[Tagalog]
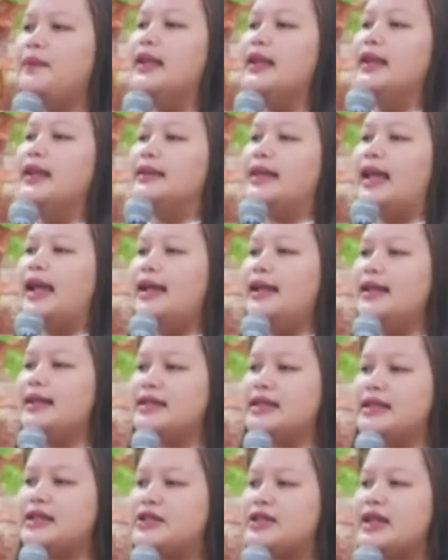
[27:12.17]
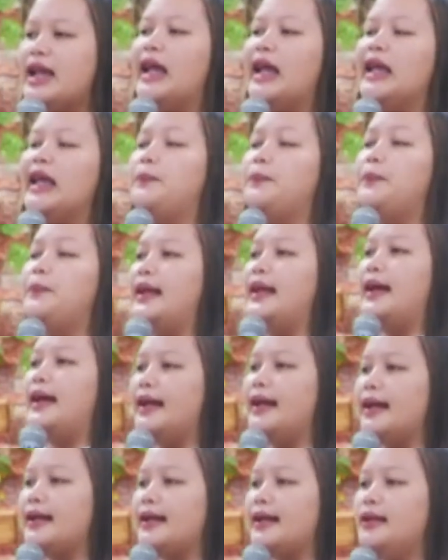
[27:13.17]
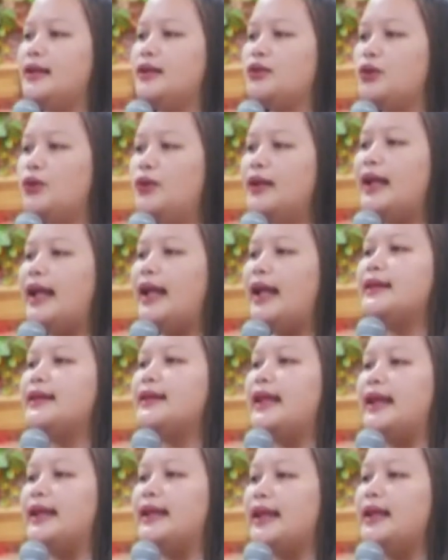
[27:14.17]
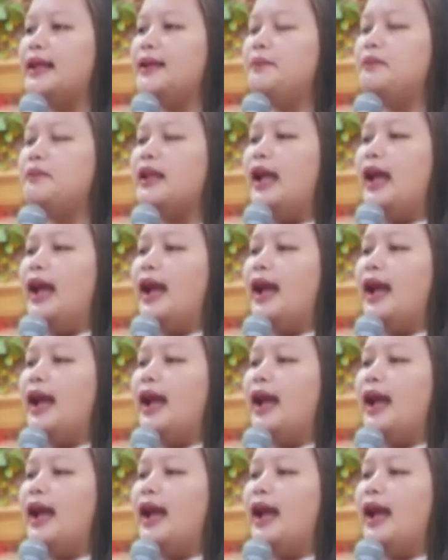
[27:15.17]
dahil sa siya ipinanganak ding tulad natin